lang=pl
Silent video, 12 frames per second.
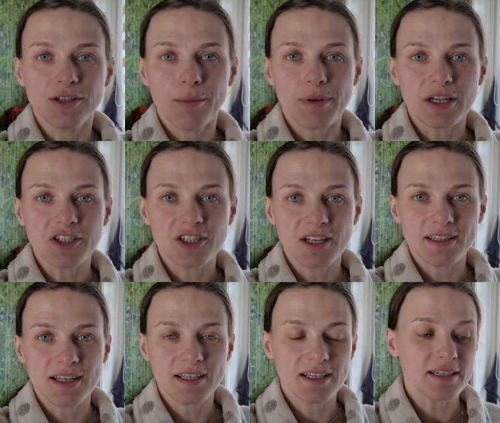dobra,
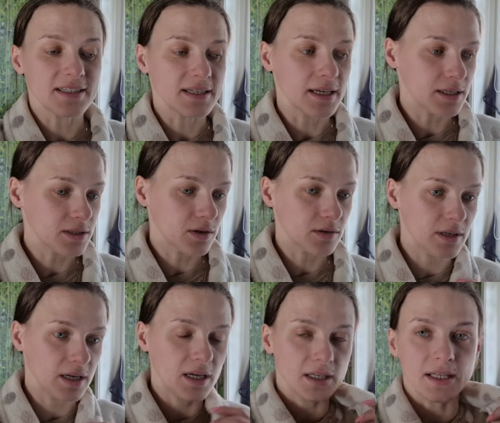śniadanie
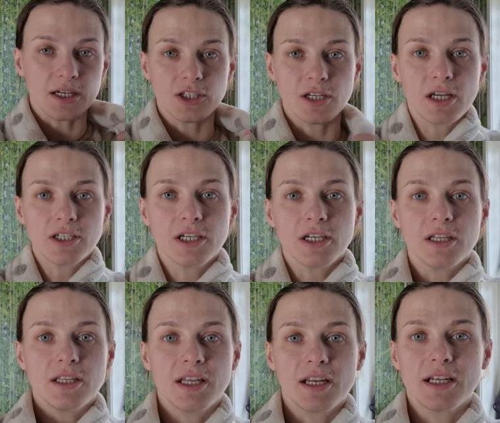zjedzone, także ja się
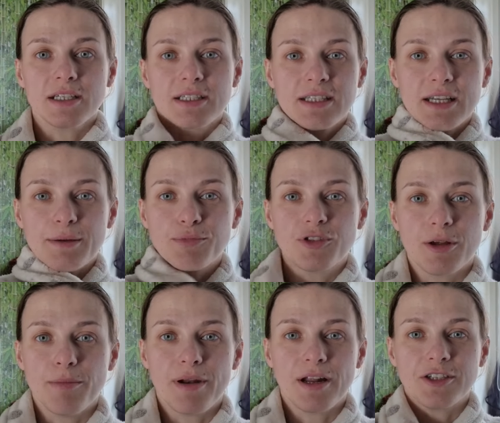idę teraz y,
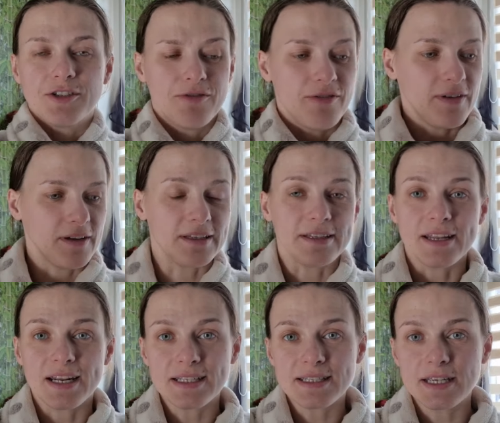przebrać w
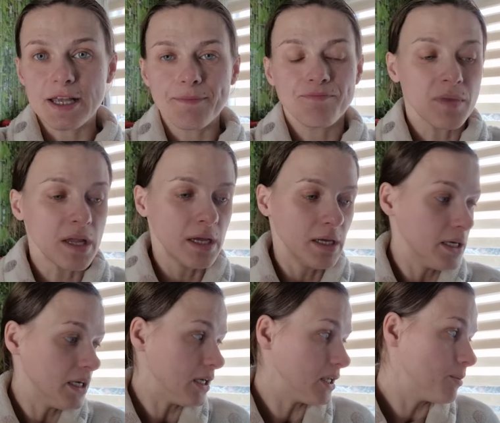dresy
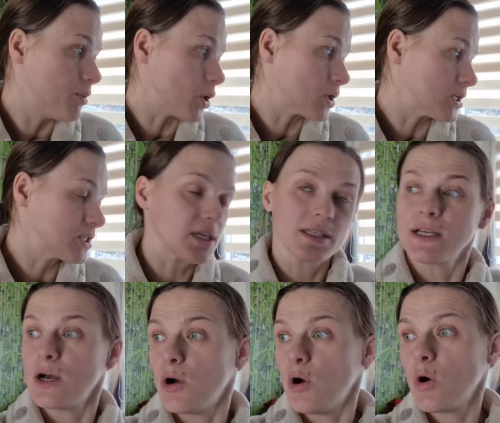i biorę się
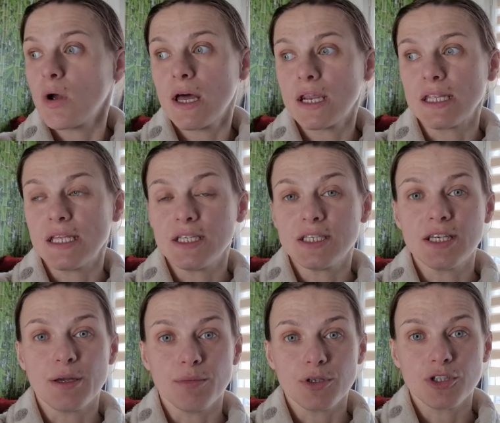za
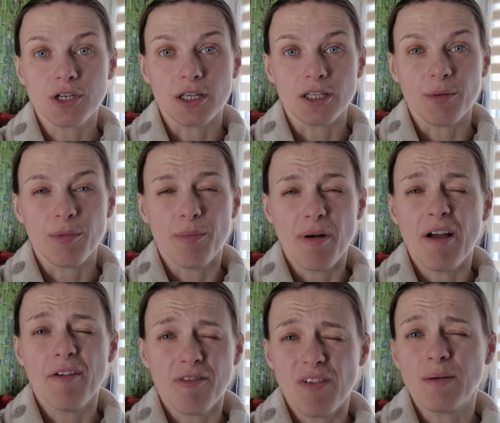ogarnięcie mieszkania, bo
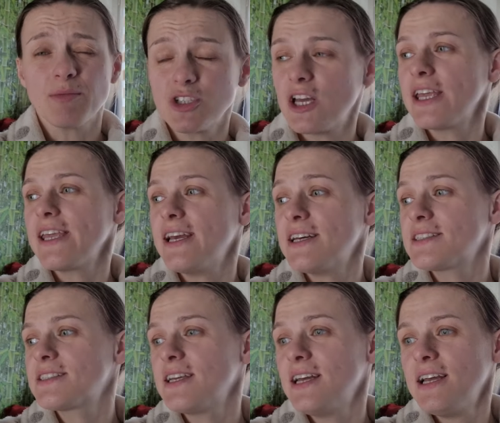powiem Wam, że
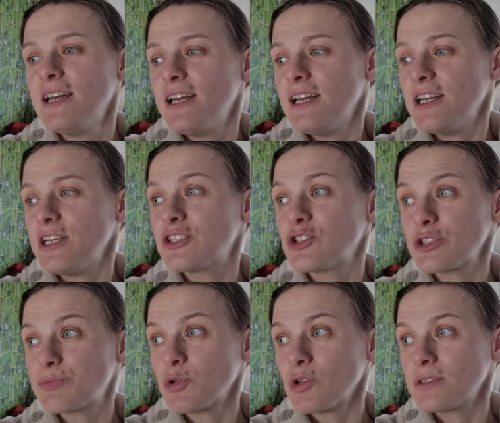jest y, co
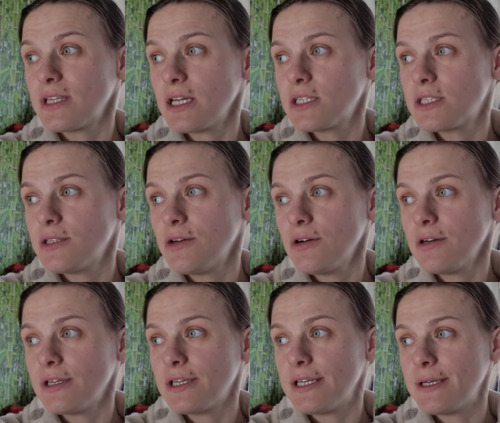sprzątać, no
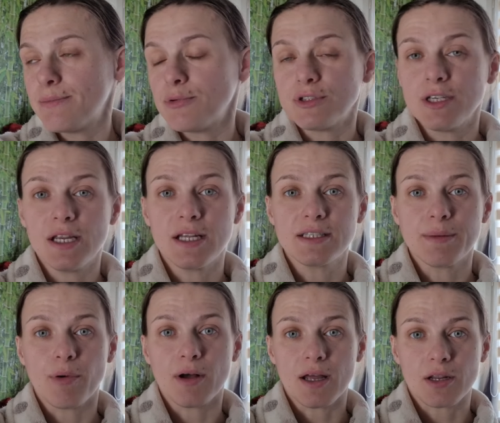i później lecę
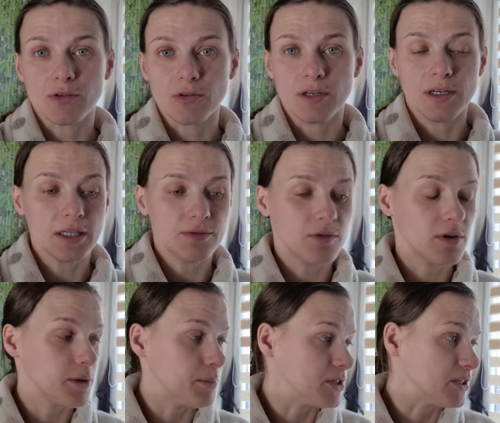po kartony na dwór
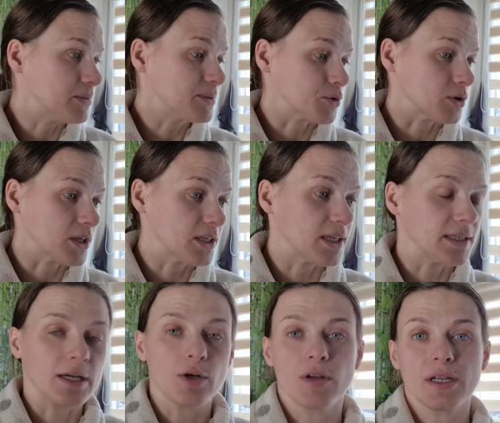i będziemy sprzątać te
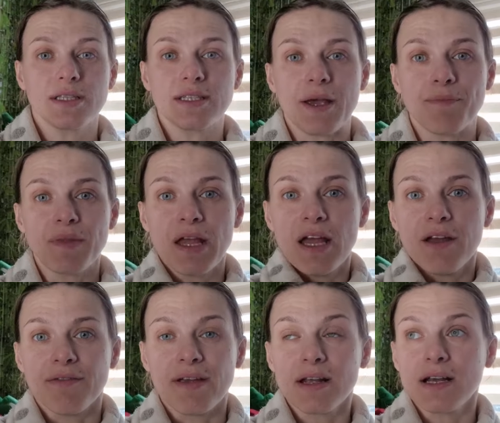dekoracje
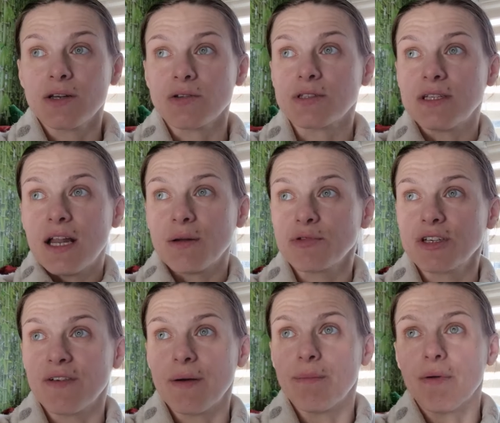wielkanocne, ale
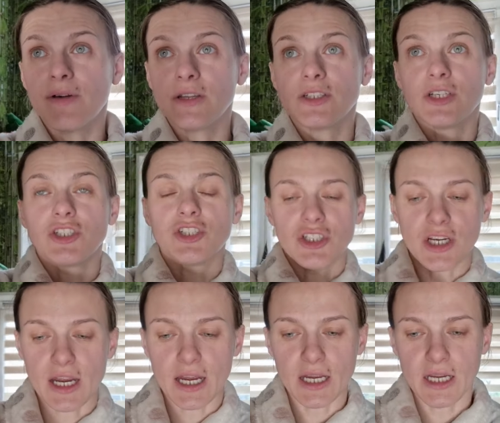muszę Wam powiedzieć,
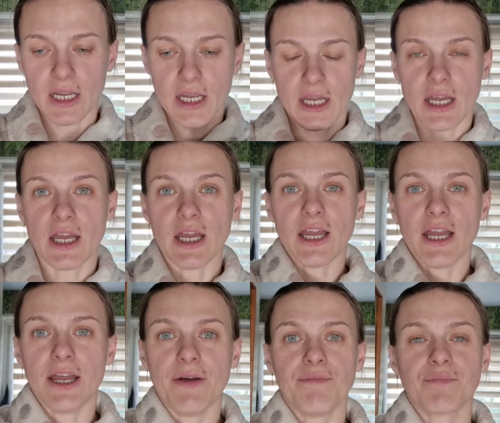że
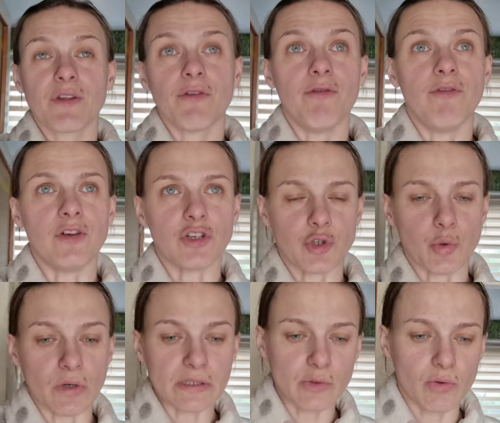y,
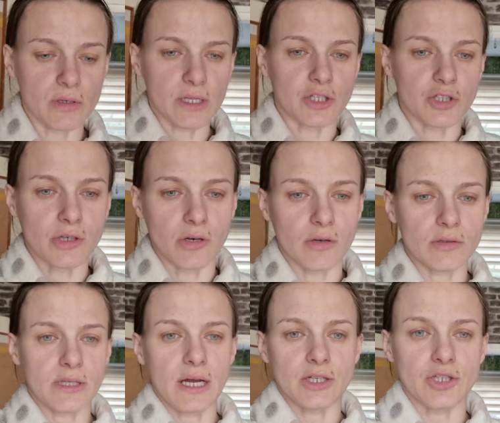wyszło słoneczko,
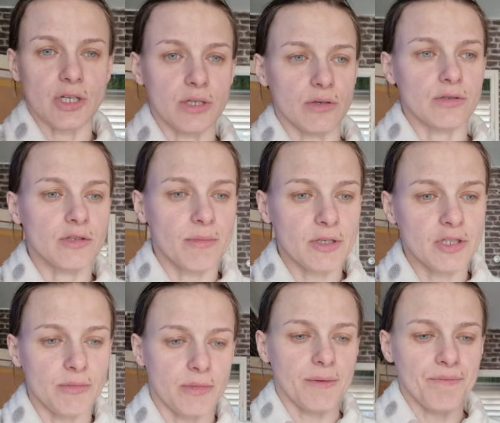także no
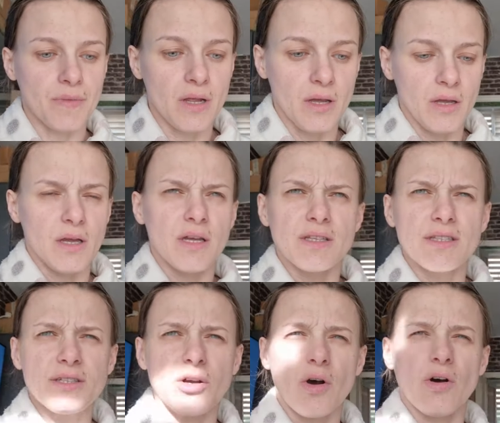zobaczymy,
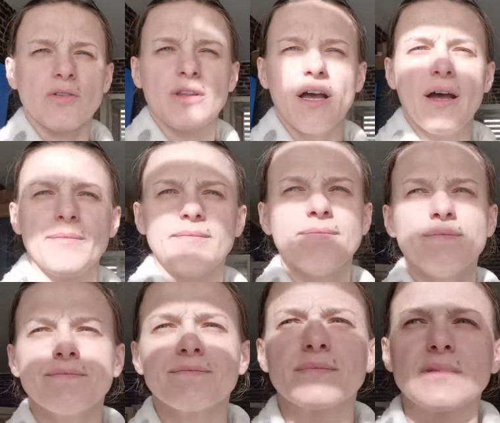co nam
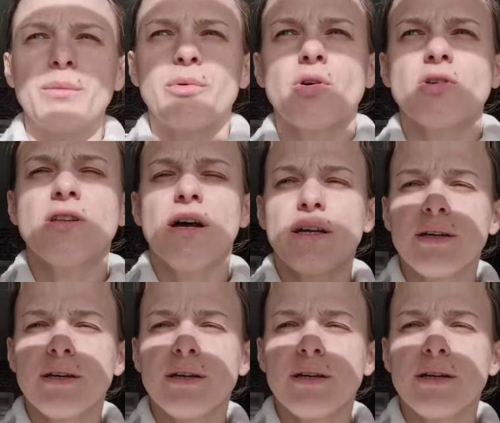ta pogoda